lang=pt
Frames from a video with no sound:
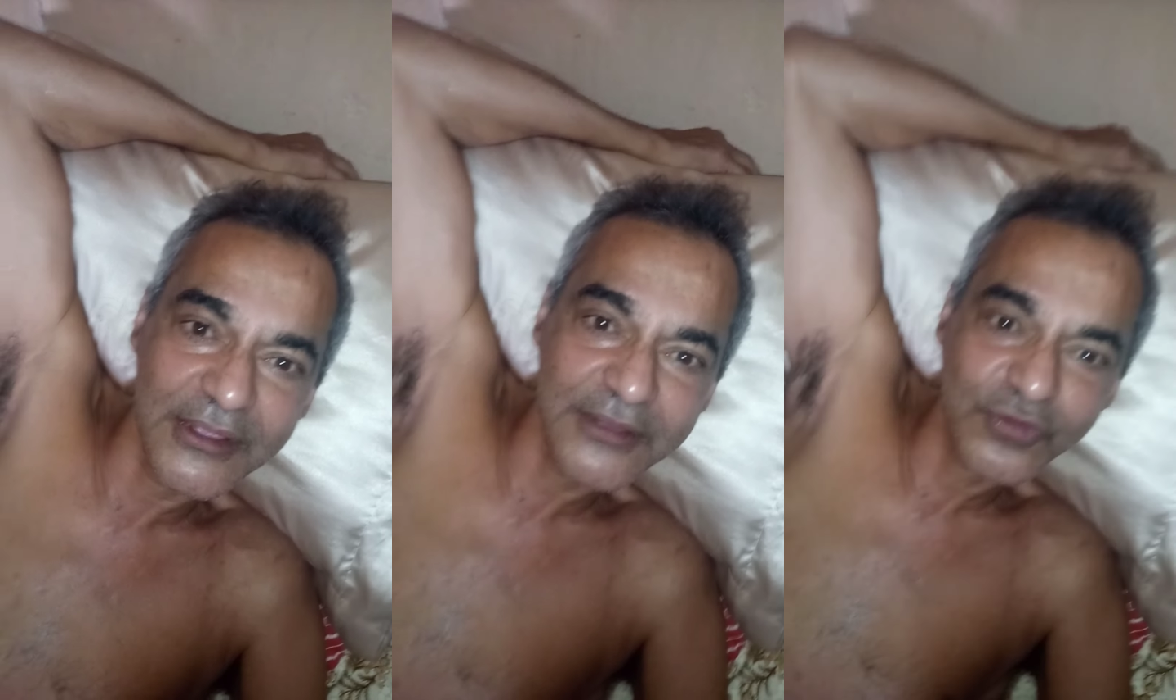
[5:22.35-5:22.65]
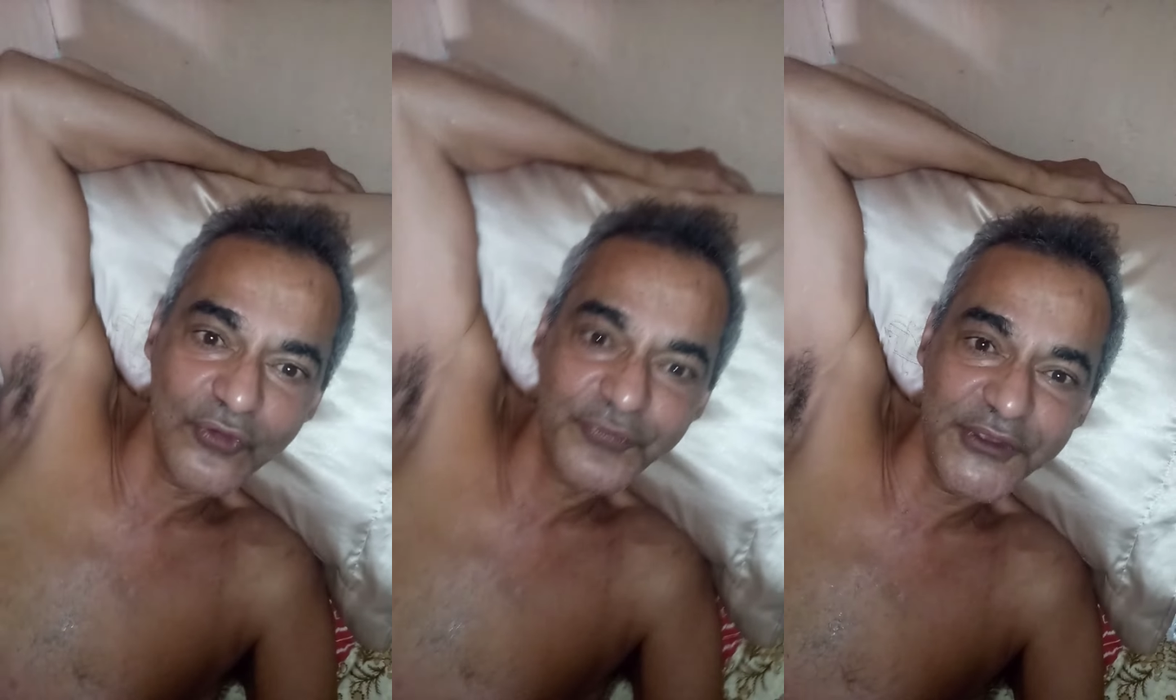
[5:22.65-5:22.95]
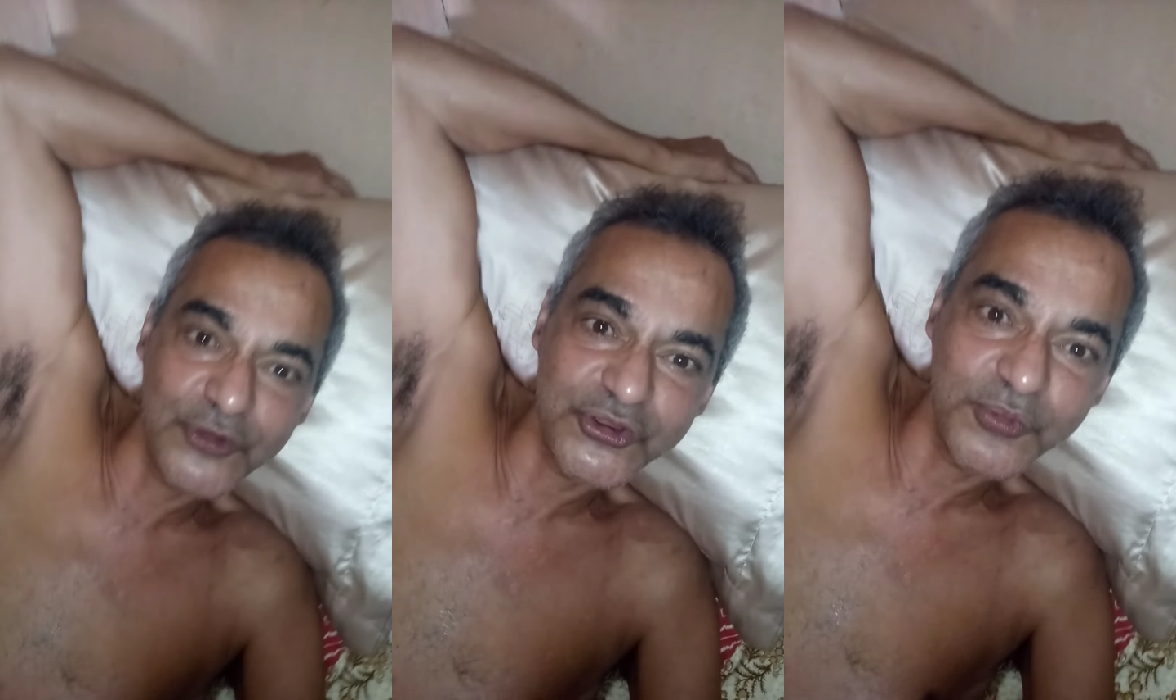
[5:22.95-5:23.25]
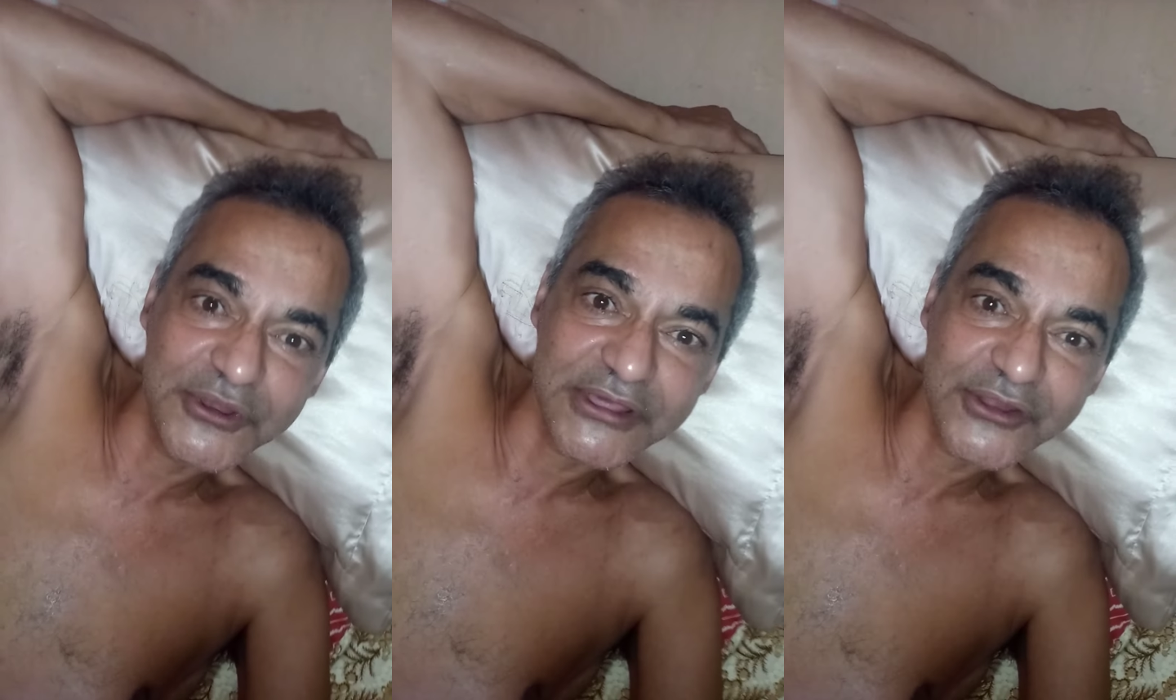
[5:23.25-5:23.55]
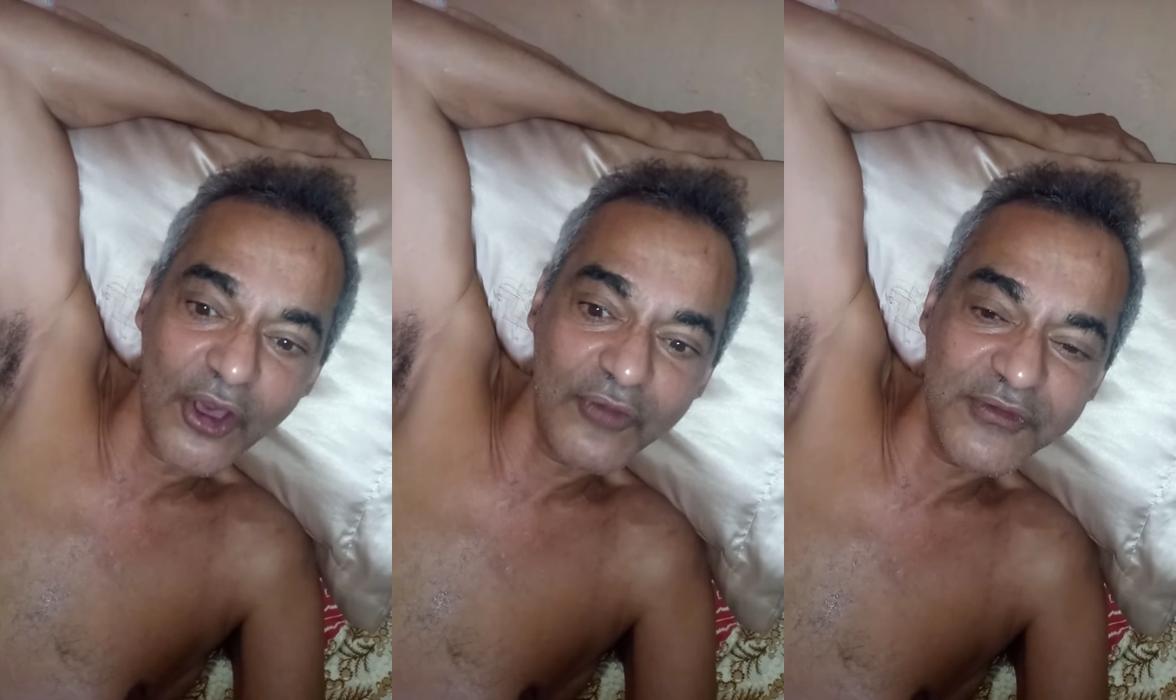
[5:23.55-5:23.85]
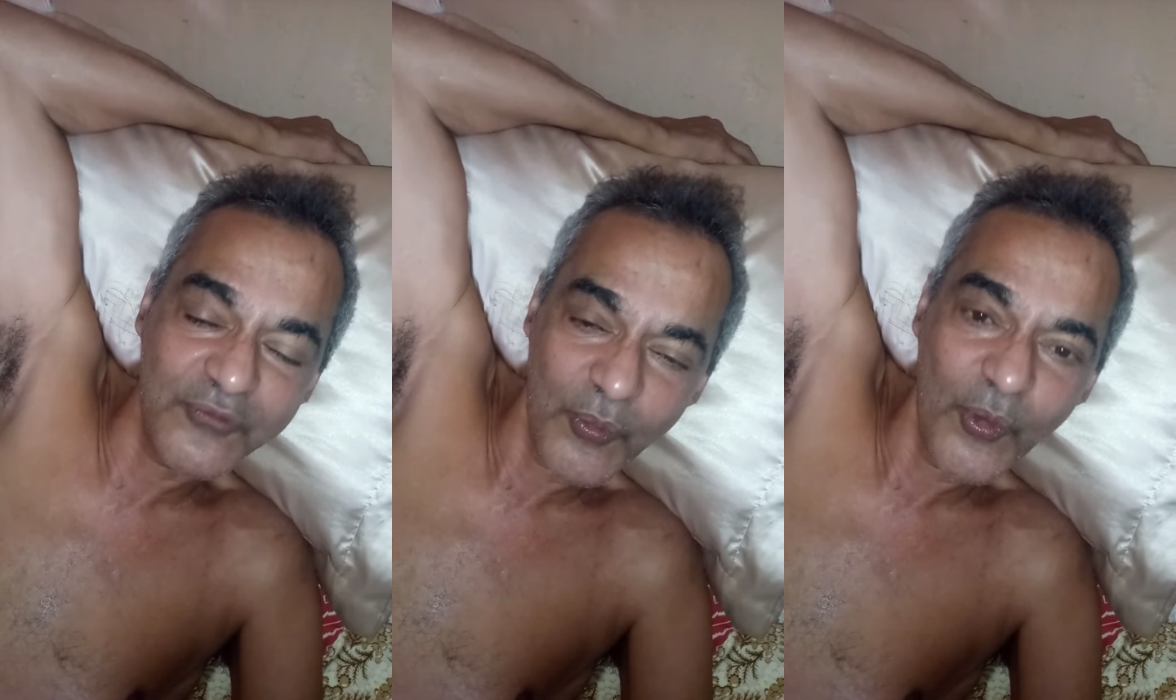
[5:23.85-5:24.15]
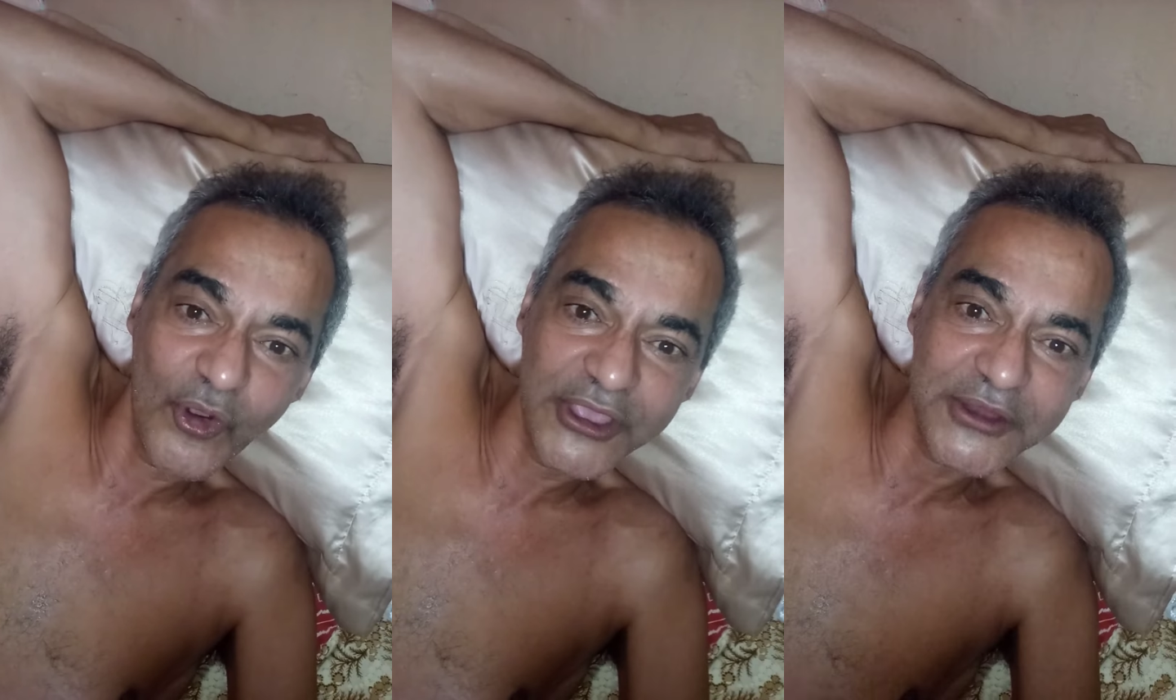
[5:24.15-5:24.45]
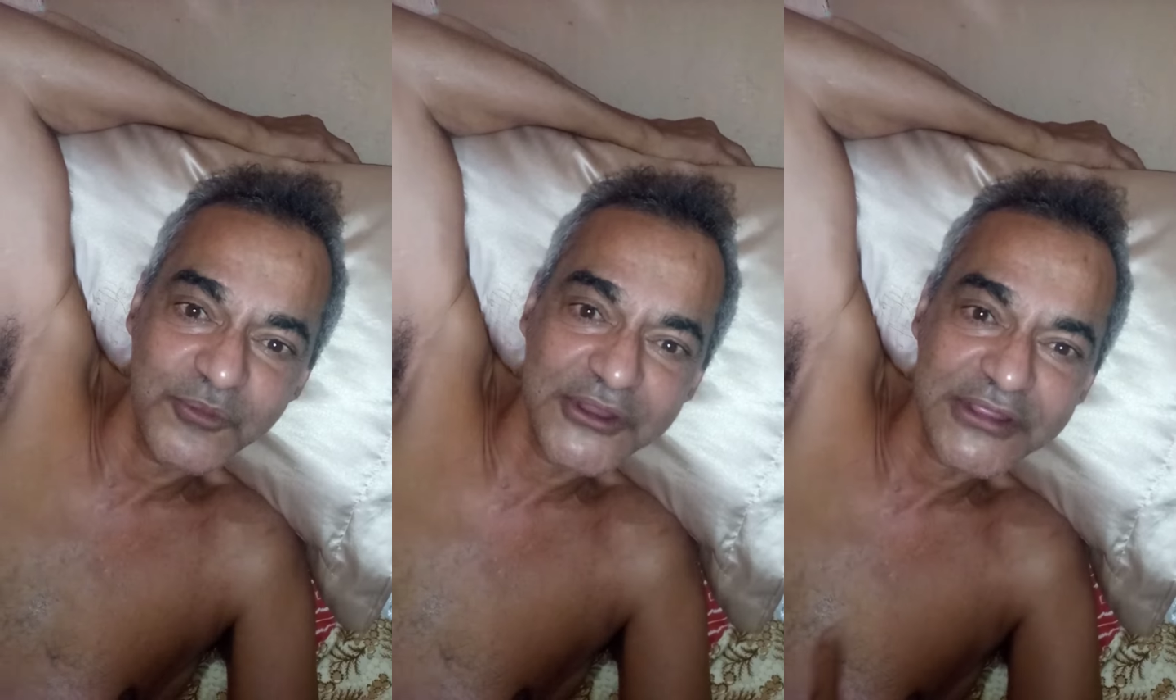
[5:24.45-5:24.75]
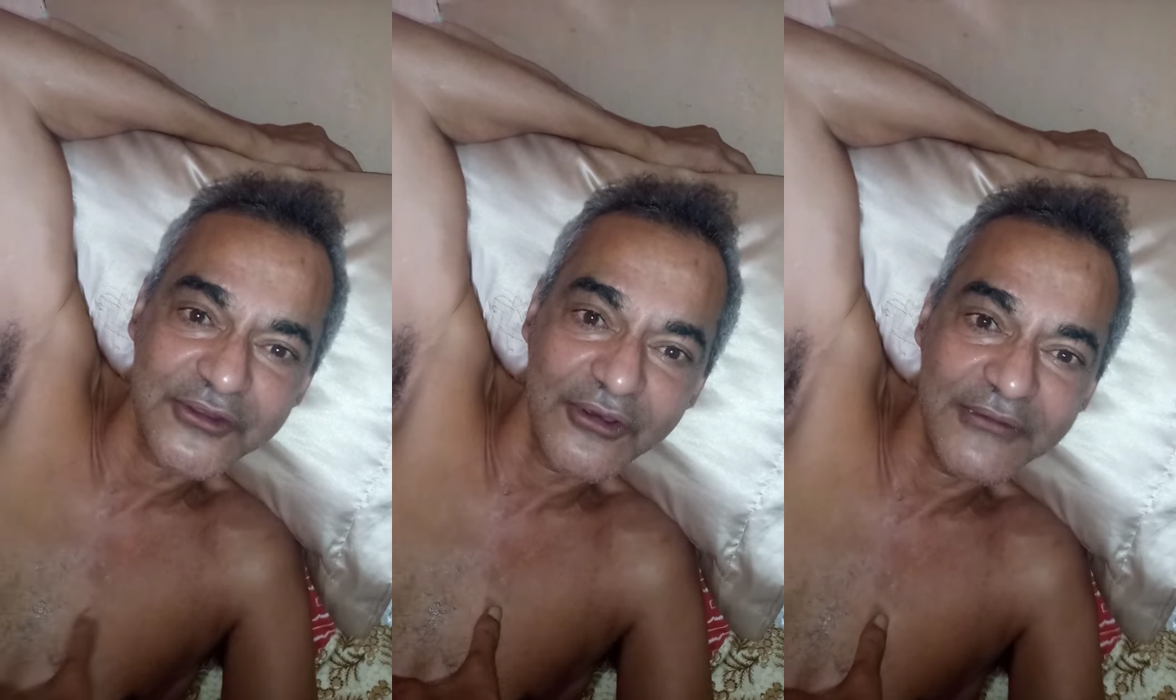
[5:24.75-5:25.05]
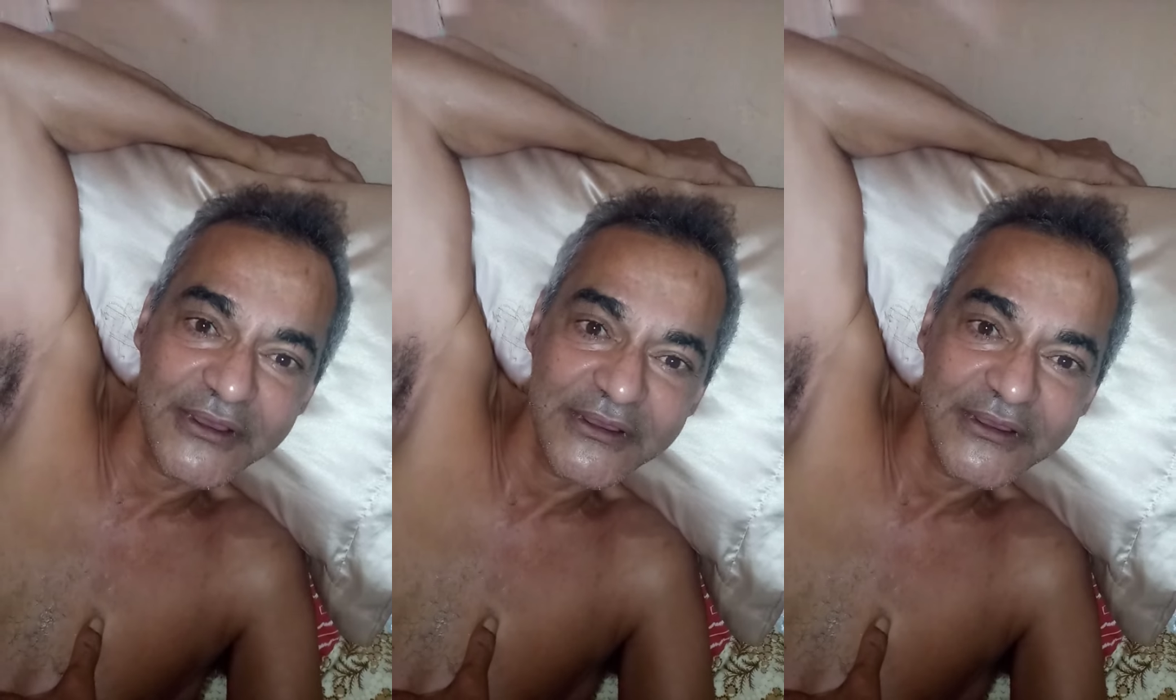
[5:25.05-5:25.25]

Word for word: E sou filho de Minas Nova e vou morrer em Minas Nova.